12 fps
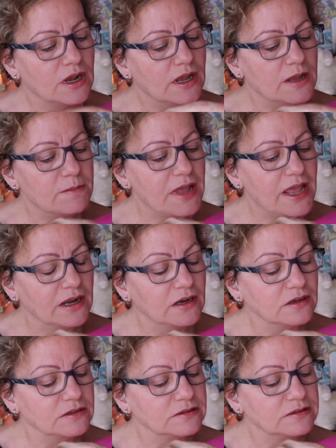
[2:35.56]

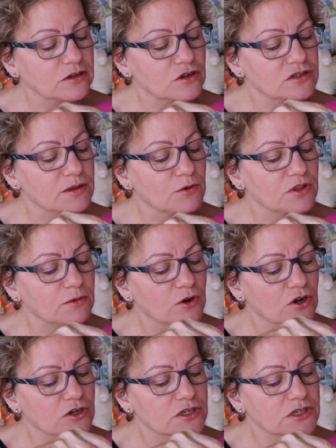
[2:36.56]
email, los de
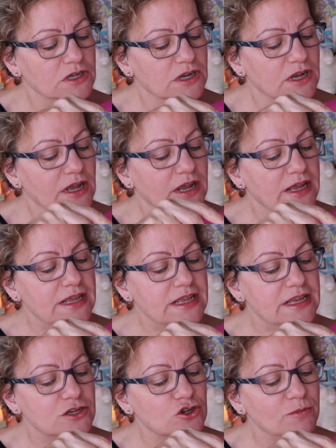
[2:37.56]
Bodybox,
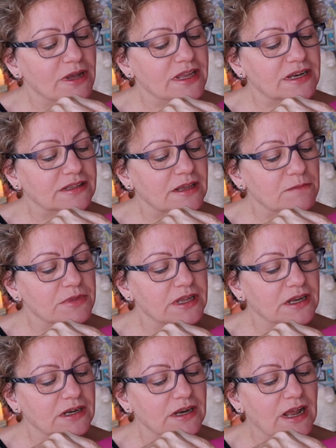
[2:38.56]
y eso va a ir
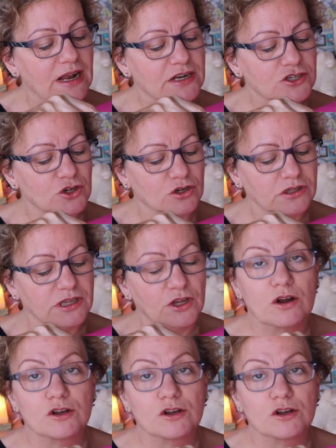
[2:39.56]
también al sorteo.